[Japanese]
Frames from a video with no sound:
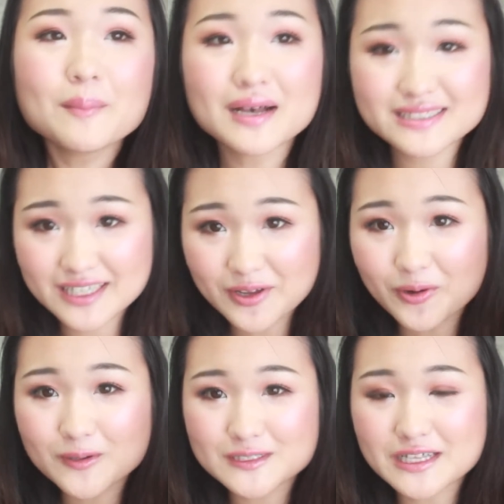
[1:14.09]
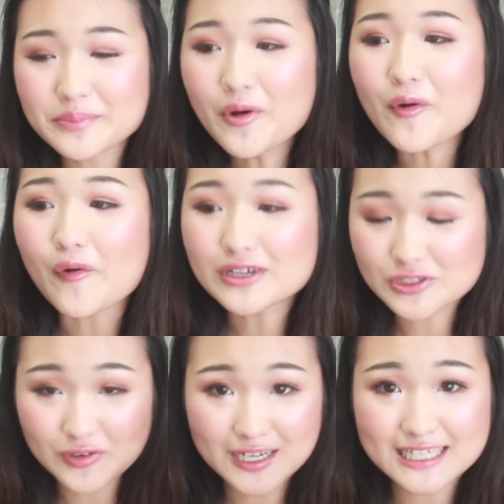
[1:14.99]
バースデーホールでも
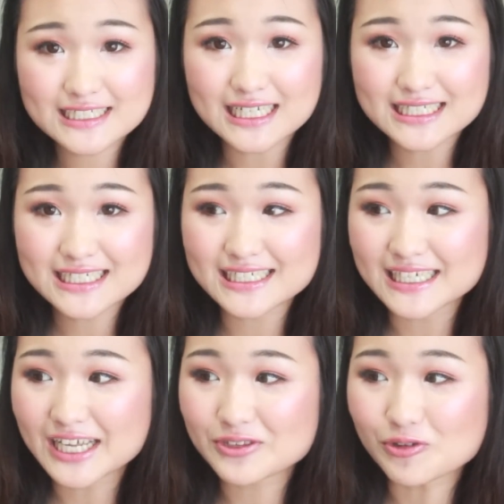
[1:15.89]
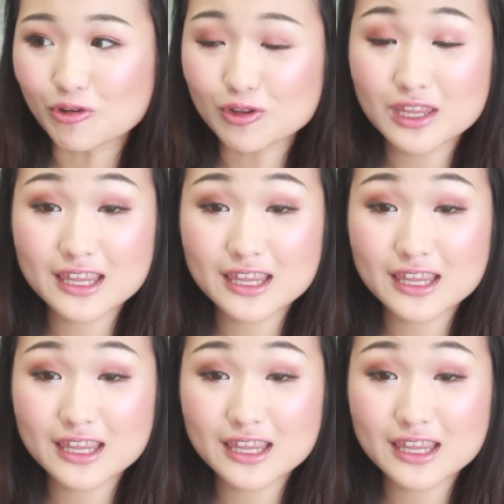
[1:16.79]
紹介したしあと